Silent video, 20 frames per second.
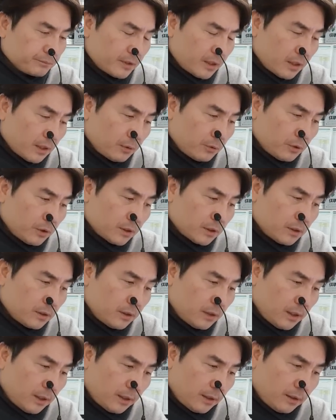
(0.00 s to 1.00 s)
되고
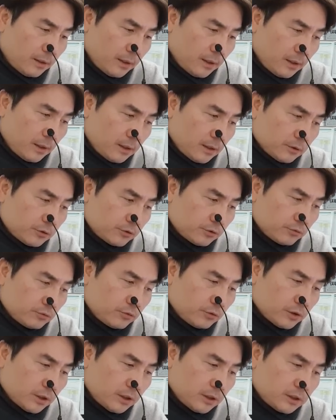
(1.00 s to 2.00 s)
있는데,
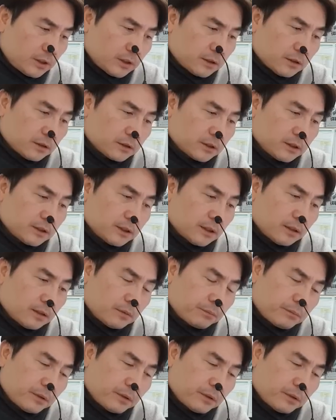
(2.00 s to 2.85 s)
중국이 이제 전기차